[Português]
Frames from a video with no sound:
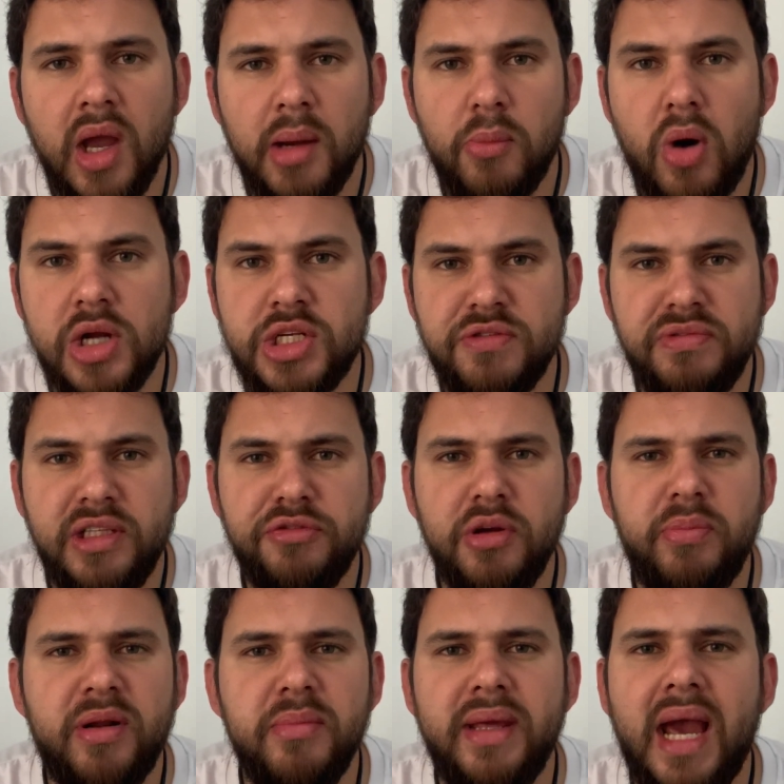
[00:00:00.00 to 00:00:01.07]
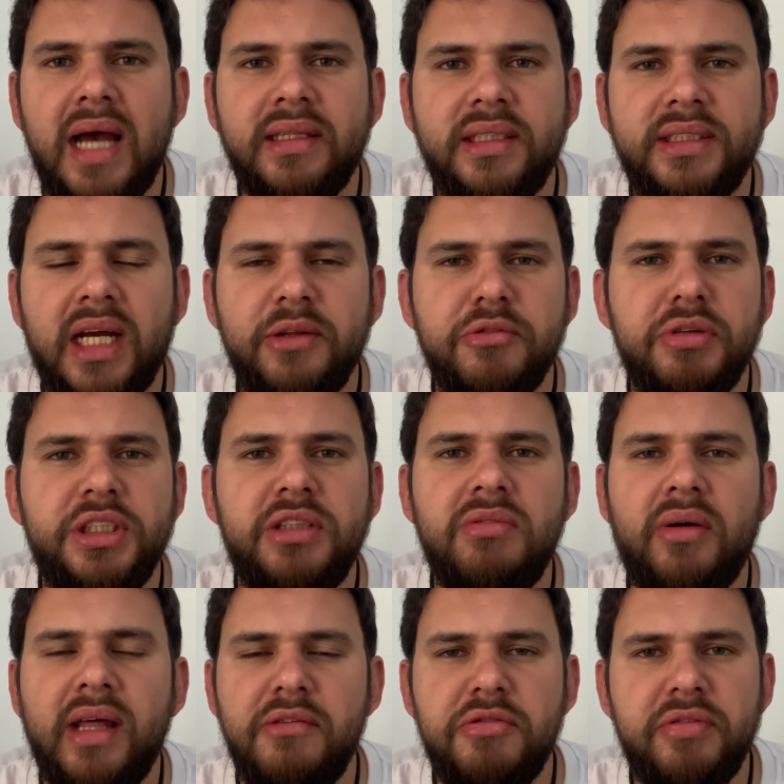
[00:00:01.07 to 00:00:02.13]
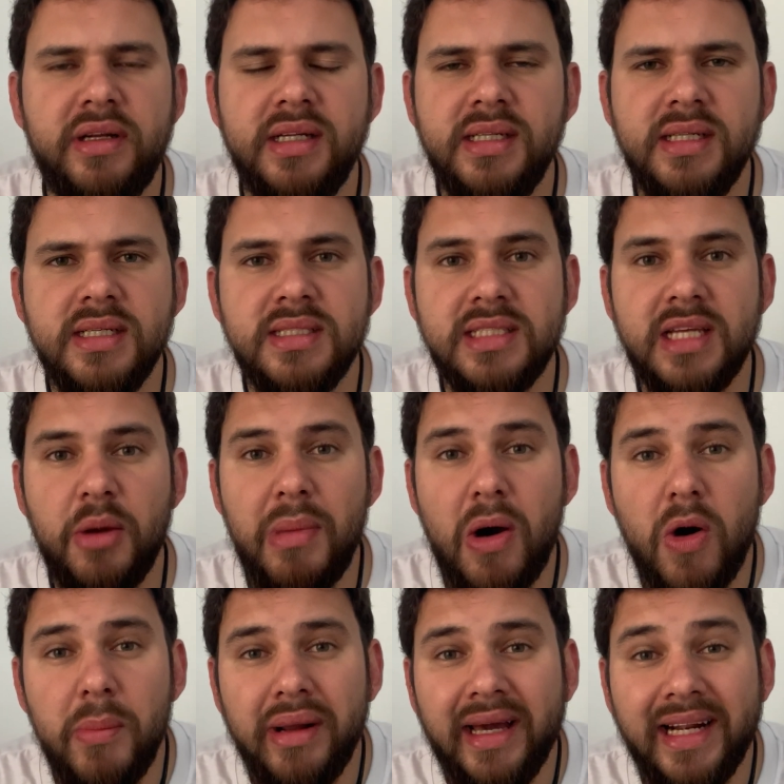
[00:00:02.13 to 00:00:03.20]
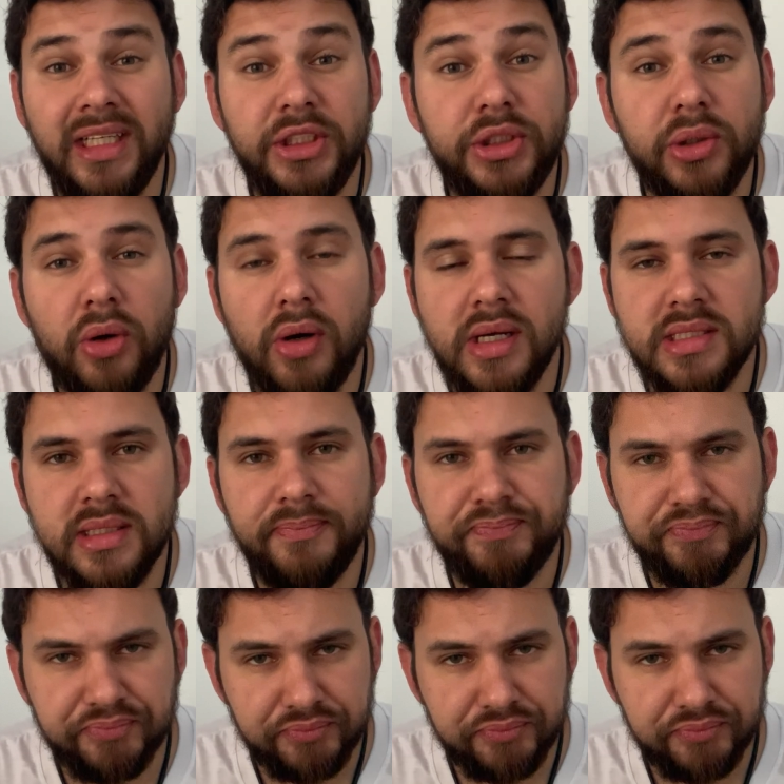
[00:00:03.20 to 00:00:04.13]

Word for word: Morte e Vida foi premiada já no Festival da França, é uma obra grandiosa.